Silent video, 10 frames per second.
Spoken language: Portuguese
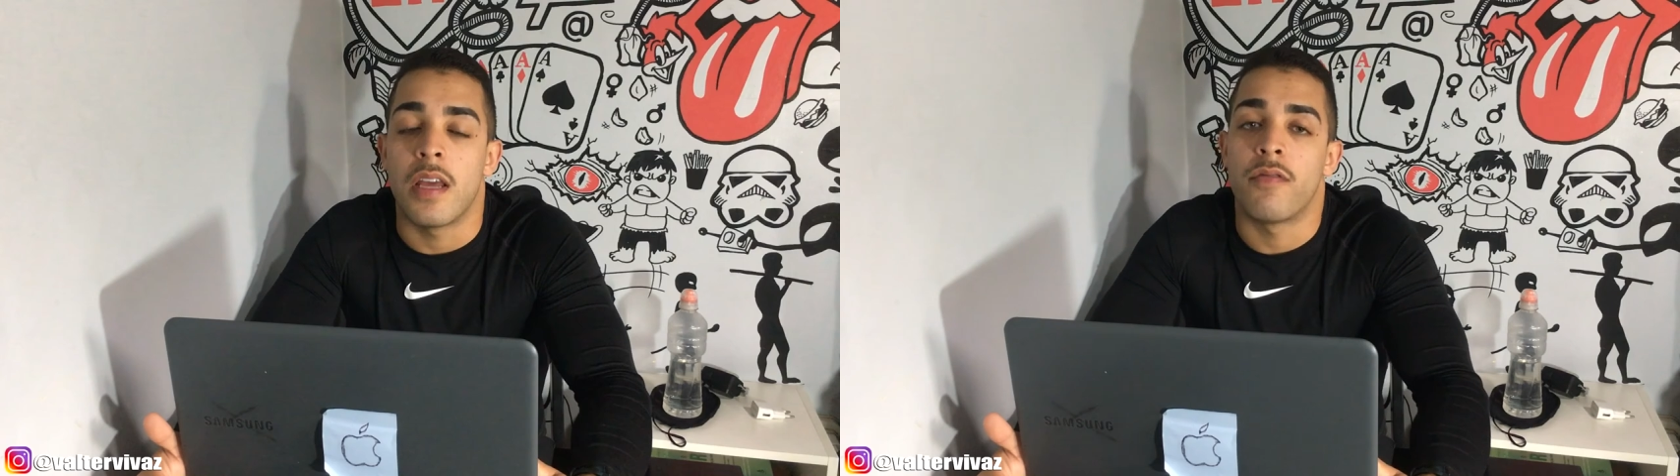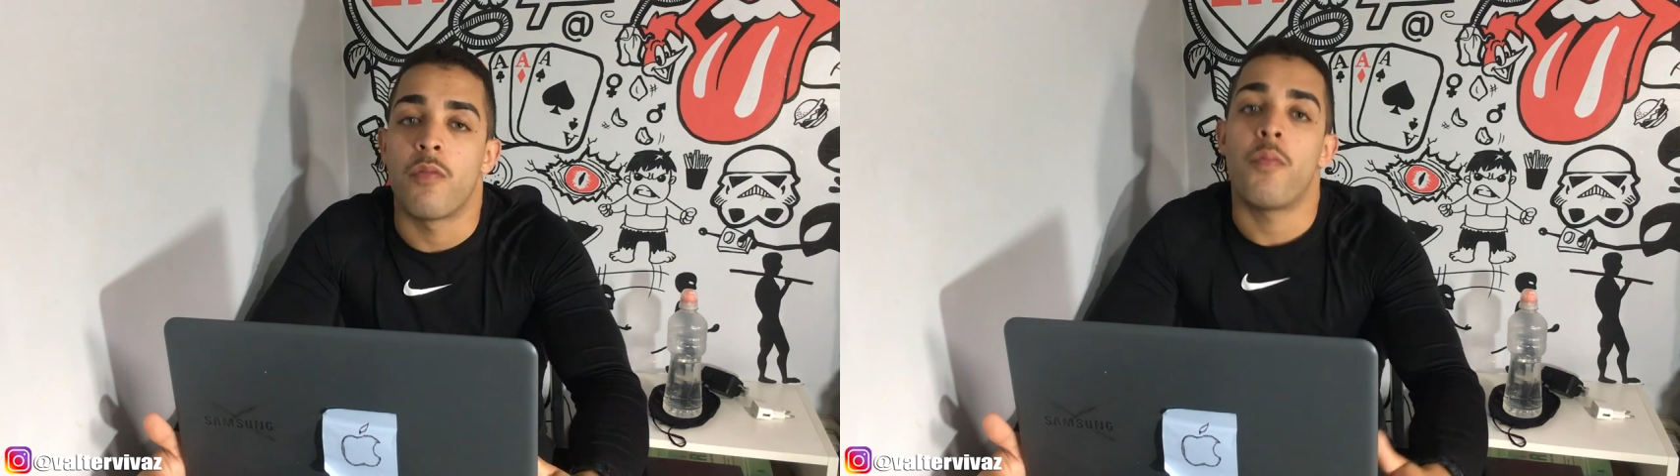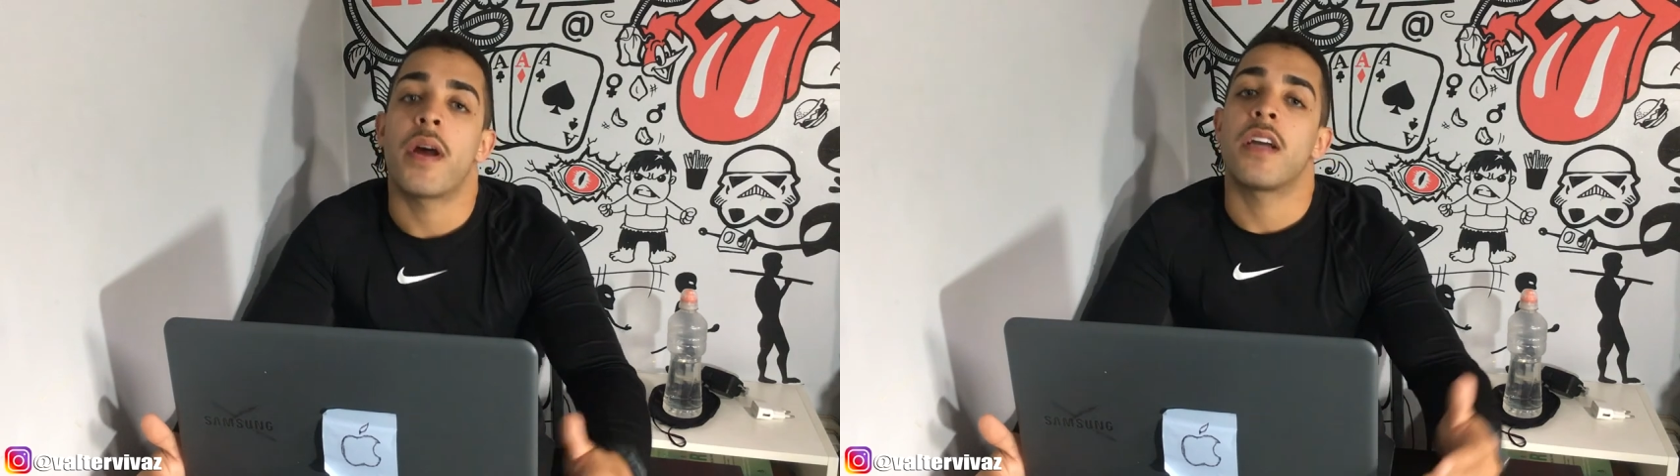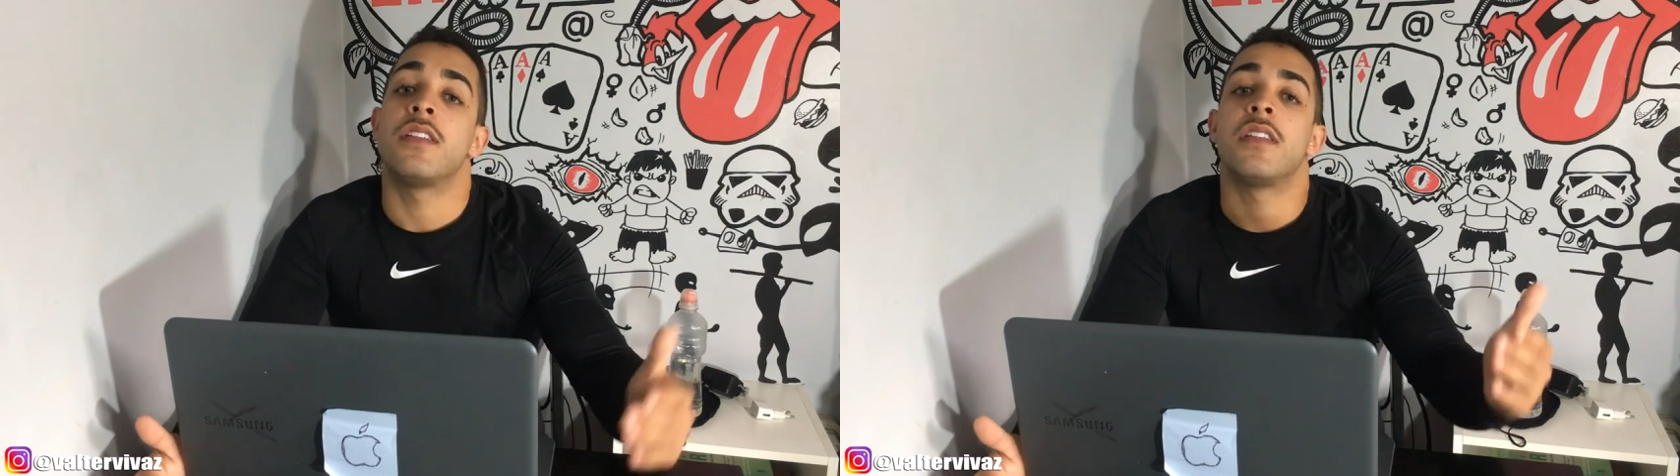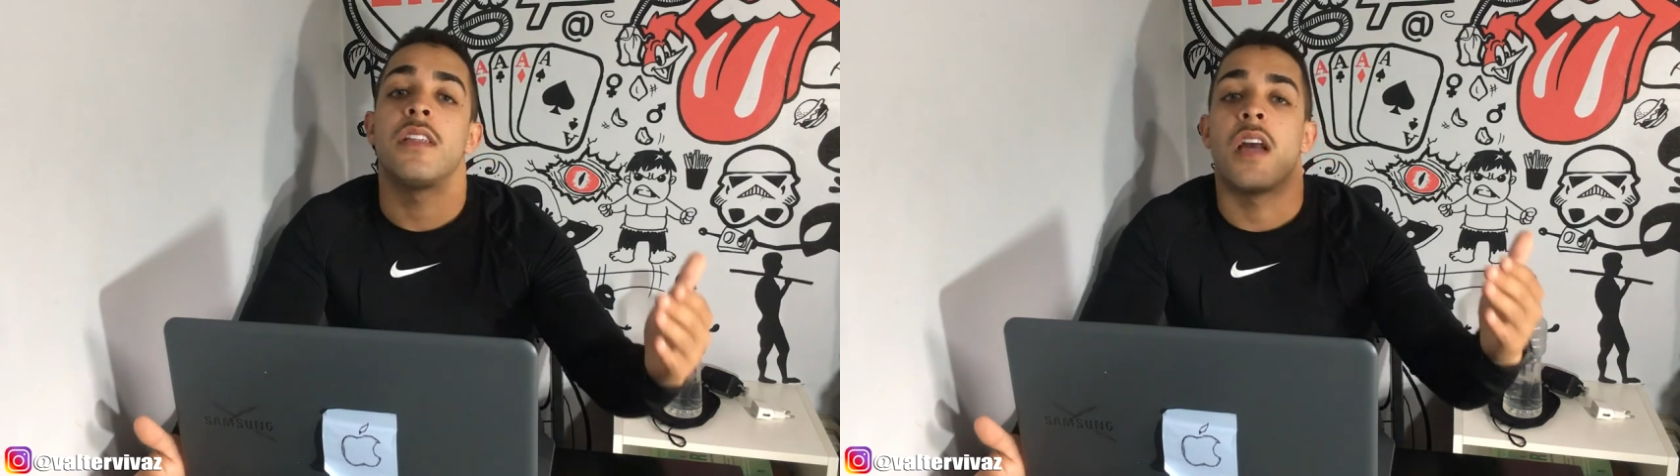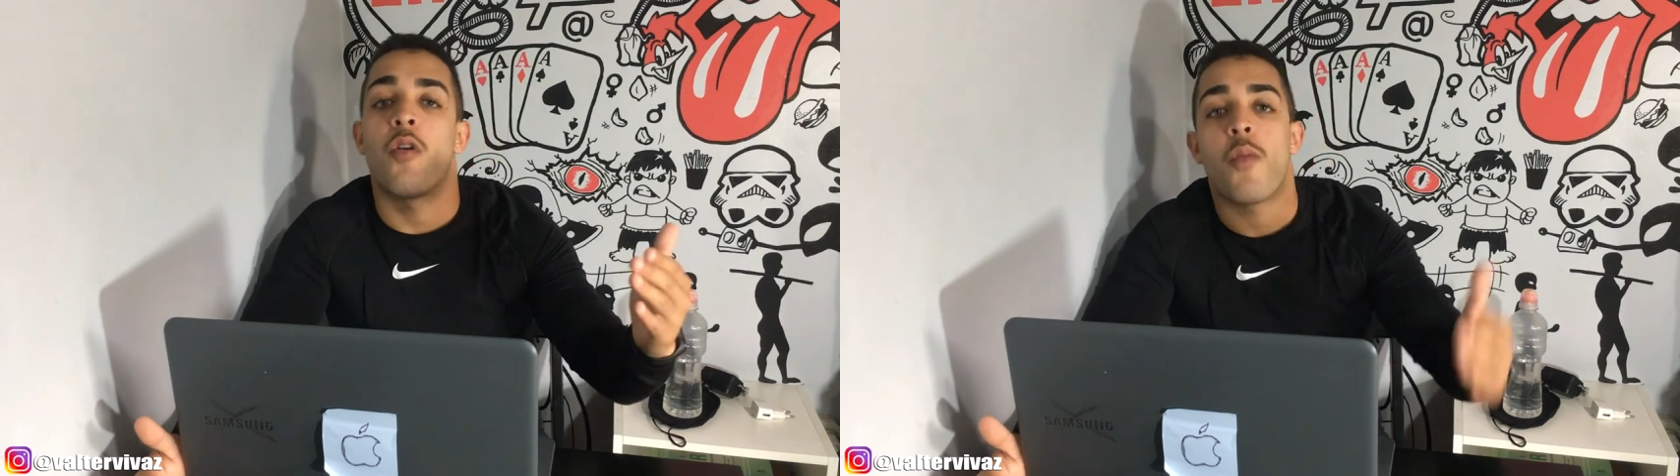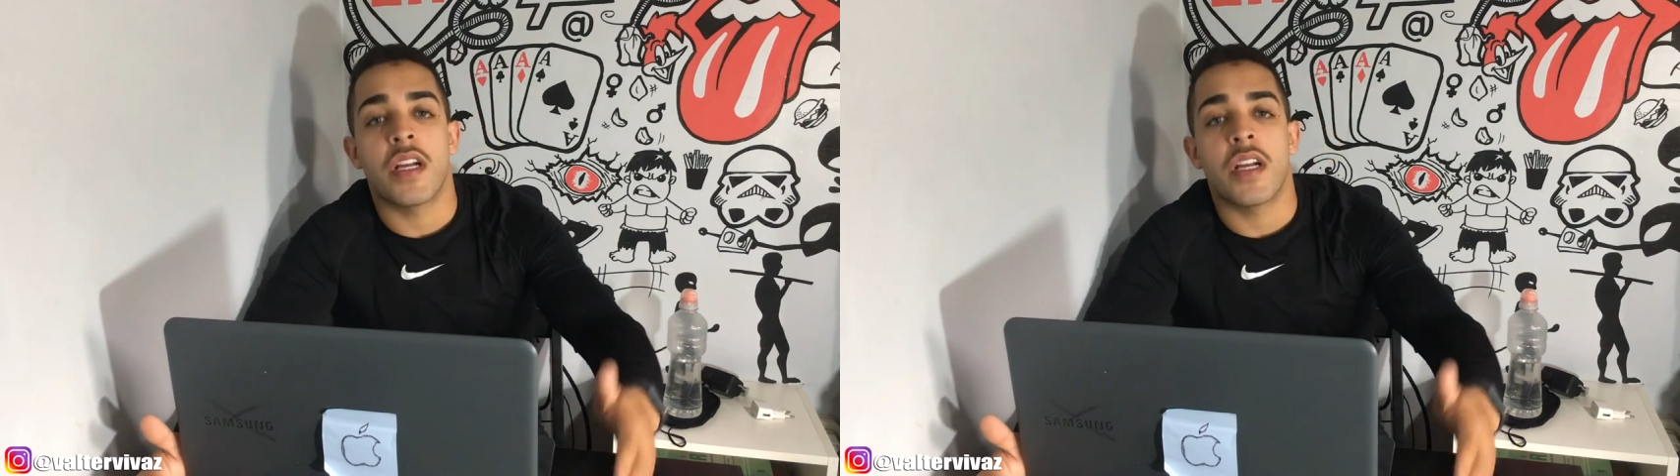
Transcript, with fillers: Vamos parar de arrumar